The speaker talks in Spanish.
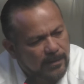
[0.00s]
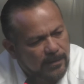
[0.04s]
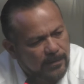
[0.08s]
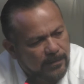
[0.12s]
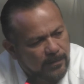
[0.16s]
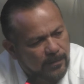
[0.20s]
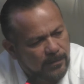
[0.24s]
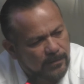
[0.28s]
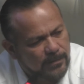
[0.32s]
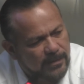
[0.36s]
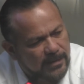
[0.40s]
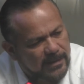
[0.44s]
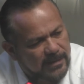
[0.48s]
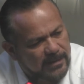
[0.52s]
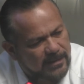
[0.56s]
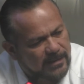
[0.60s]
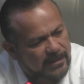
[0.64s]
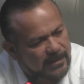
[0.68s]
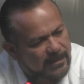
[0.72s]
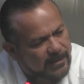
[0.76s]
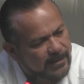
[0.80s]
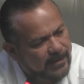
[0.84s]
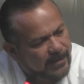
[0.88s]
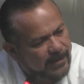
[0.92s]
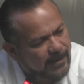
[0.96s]

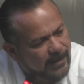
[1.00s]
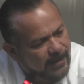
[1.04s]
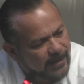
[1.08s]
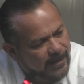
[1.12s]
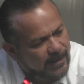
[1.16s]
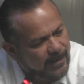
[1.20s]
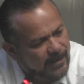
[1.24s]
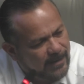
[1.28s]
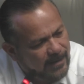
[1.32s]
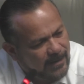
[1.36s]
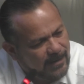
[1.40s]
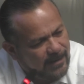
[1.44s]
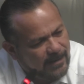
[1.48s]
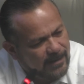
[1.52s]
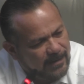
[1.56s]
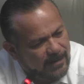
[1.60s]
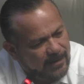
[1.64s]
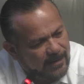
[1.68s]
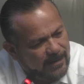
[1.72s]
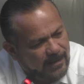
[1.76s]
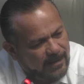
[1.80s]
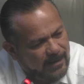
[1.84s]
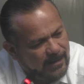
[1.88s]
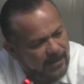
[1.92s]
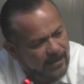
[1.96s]
Entonces,
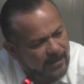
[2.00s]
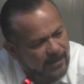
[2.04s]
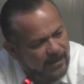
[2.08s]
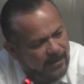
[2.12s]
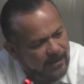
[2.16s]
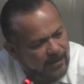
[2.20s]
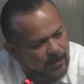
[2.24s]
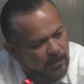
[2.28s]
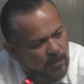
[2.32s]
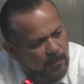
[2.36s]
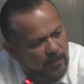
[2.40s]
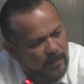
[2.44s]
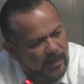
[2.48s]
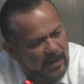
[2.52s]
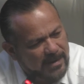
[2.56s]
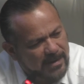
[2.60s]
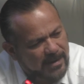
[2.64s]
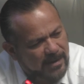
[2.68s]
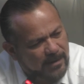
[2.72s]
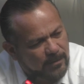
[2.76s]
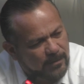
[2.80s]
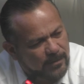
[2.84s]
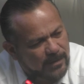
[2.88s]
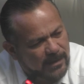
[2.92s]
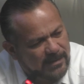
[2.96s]

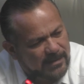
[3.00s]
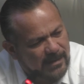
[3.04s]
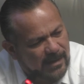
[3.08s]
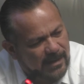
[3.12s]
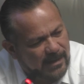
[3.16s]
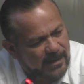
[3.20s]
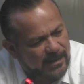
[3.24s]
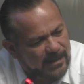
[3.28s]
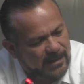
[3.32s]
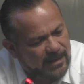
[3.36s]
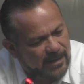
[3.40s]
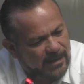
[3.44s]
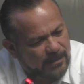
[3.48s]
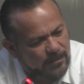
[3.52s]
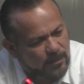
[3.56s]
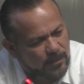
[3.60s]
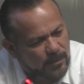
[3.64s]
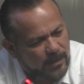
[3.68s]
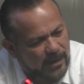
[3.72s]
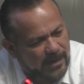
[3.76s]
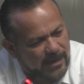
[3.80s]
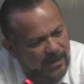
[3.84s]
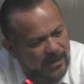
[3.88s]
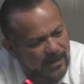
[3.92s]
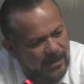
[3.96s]
compañeros de esta
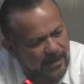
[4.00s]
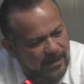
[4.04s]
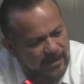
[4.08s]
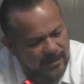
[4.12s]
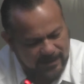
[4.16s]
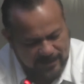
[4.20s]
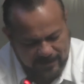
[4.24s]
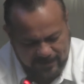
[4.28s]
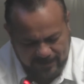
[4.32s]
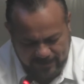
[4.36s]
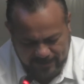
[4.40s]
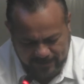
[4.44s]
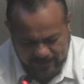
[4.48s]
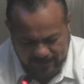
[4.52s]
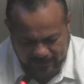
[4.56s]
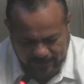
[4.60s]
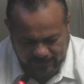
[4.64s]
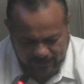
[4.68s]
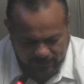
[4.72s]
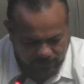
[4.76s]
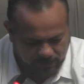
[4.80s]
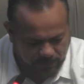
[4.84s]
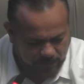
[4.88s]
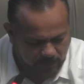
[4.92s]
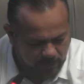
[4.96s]
legislatura que
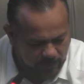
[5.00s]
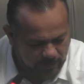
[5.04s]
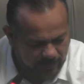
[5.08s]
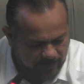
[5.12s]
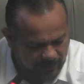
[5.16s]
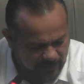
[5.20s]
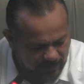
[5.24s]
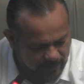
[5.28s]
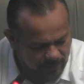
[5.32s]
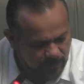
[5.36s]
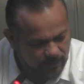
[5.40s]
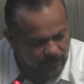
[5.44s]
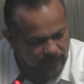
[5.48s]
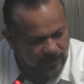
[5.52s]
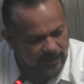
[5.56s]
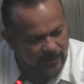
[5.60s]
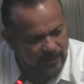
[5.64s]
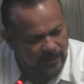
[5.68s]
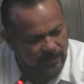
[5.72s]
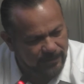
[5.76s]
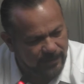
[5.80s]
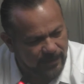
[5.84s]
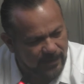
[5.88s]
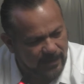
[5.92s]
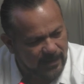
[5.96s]
nos prometimos ser
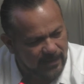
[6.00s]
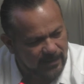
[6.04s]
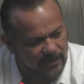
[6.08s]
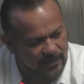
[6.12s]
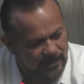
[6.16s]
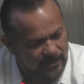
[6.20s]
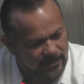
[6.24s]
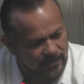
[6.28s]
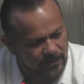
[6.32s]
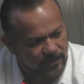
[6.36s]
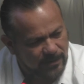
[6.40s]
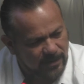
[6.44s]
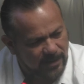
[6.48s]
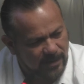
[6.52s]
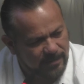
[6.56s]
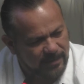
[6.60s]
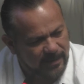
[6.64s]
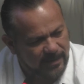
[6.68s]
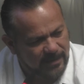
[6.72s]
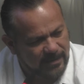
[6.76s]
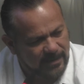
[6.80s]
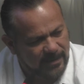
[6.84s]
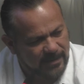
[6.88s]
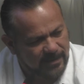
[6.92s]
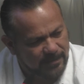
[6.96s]
diferentes, yo
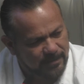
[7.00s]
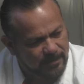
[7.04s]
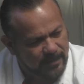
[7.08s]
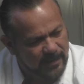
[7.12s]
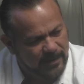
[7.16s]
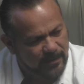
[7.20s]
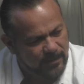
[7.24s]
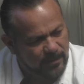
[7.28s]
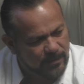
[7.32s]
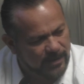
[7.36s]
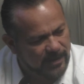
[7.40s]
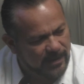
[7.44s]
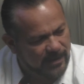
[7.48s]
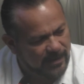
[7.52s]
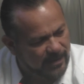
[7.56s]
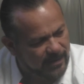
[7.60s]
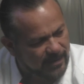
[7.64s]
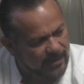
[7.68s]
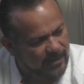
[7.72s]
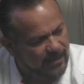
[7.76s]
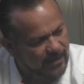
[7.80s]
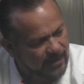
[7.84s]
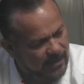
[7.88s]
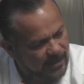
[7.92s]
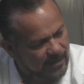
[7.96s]
realmente espero
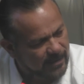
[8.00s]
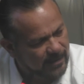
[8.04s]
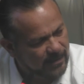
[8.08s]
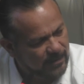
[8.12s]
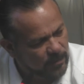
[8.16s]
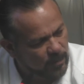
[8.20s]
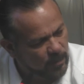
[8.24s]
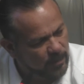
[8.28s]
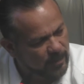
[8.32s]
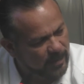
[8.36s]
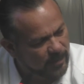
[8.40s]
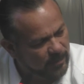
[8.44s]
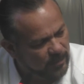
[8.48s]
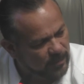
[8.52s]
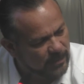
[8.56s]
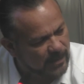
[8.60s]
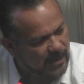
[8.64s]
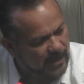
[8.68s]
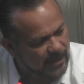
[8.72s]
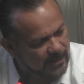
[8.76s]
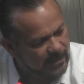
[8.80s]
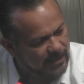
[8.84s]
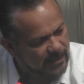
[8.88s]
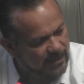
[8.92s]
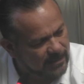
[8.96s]
que tomemos
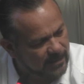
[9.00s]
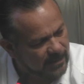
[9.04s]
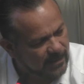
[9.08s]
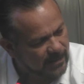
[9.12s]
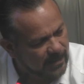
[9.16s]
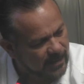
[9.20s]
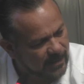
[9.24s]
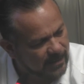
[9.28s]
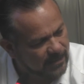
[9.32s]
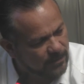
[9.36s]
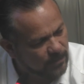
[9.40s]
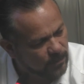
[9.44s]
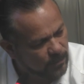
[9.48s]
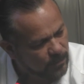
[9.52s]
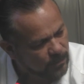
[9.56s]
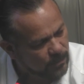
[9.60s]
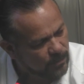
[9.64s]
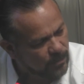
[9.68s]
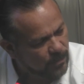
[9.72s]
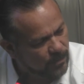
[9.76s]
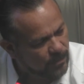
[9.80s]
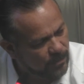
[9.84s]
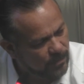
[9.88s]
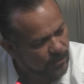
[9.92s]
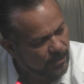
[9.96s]
cartas en el
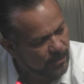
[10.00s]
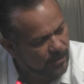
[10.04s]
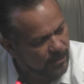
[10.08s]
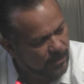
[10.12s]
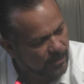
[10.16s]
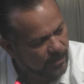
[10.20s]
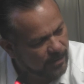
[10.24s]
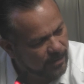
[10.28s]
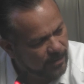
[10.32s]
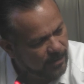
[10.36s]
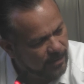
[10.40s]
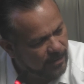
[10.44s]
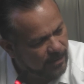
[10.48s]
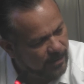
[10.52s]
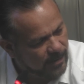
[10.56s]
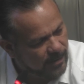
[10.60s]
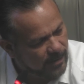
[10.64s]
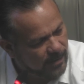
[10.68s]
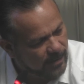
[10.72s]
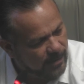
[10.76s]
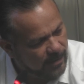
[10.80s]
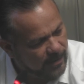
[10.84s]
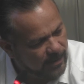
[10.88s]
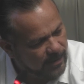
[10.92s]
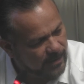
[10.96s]
asunto
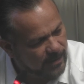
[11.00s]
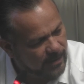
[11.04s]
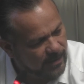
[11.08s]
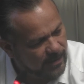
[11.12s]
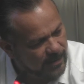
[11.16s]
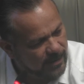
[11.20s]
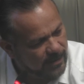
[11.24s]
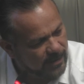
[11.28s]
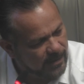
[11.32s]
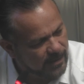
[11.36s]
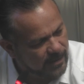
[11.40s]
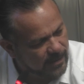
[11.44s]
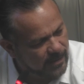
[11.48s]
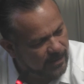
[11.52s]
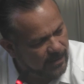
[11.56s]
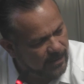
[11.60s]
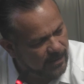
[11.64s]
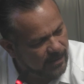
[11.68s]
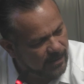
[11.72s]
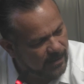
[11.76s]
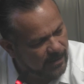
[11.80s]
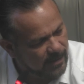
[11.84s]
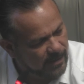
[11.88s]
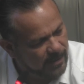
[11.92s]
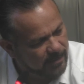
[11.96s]
y
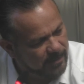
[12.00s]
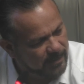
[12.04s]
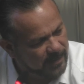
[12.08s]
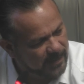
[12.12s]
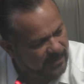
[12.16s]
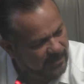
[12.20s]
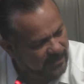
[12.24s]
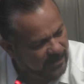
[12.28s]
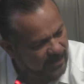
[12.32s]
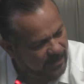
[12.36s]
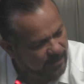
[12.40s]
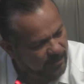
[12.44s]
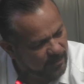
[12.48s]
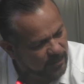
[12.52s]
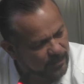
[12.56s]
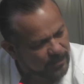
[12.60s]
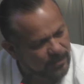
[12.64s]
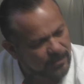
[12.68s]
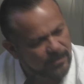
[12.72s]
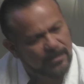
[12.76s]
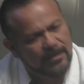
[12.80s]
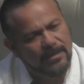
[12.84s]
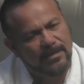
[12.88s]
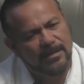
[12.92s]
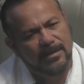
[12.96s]

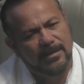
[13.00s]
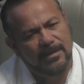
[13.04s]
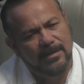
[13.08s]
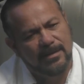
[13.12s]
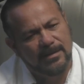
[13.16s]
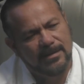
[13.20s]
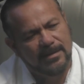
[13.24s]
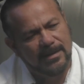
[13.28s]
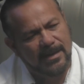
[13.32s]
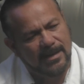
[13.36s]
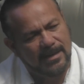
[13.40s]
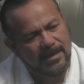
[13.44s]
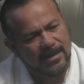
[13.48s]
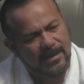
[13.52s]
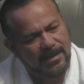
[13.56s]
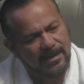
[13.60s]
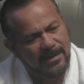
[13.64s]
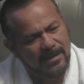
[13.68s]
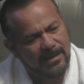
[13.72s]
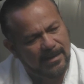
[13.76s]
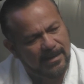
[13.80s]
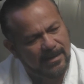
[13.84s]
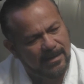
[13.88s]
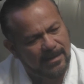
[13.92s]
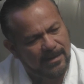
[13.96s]
empecemos, ya
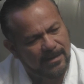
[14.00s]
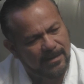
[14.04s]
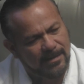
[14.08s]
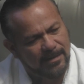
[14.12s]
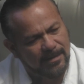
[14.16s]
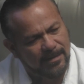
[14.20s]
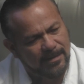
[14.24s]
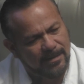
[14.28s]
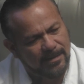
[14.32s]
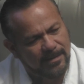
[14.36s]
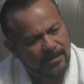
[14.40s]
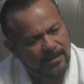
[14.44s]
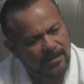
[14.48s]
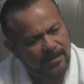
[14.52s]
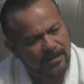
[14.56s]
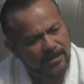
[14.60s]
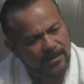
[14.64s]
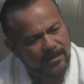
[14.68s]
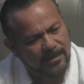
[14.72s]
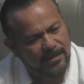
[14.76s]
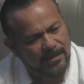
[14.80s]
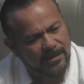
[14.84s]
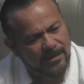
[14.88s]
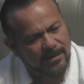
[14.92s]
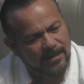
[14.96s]
que
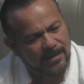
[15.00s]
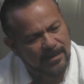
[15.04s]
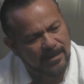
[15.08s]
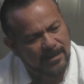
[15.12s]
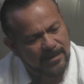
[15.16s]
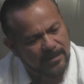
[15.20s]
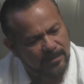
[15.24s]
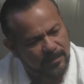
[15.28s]
el